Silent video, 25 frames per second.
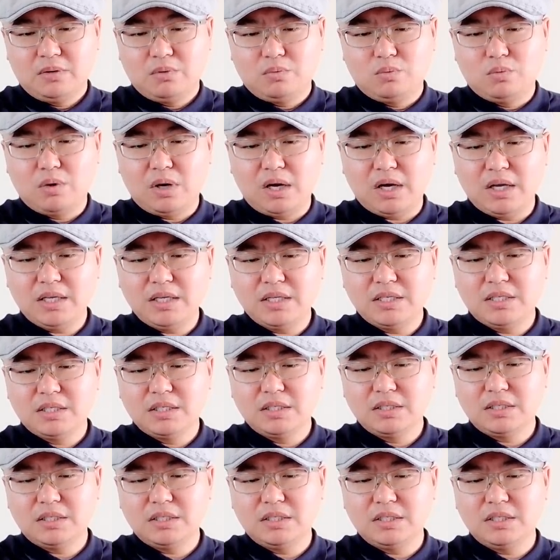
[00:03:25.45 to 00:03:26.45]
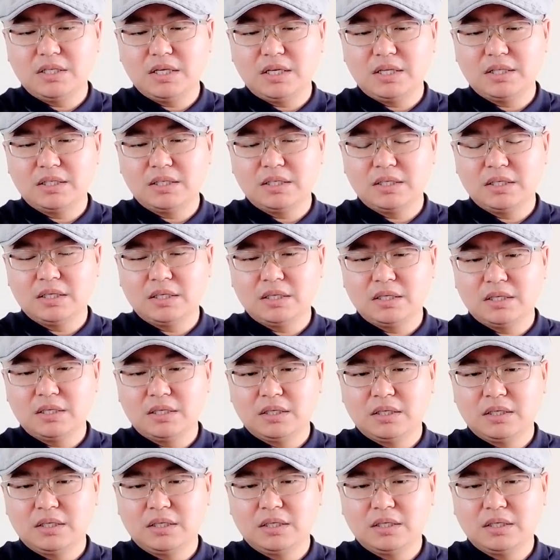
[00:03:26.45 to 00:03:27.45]
武汉疫情期间
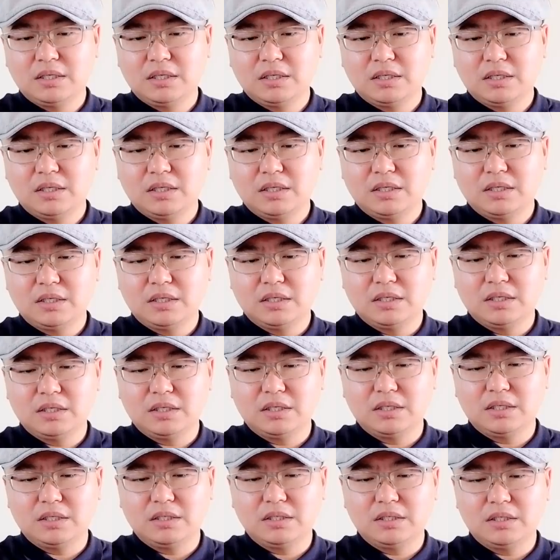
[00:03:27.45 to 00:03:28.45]
呢，呃，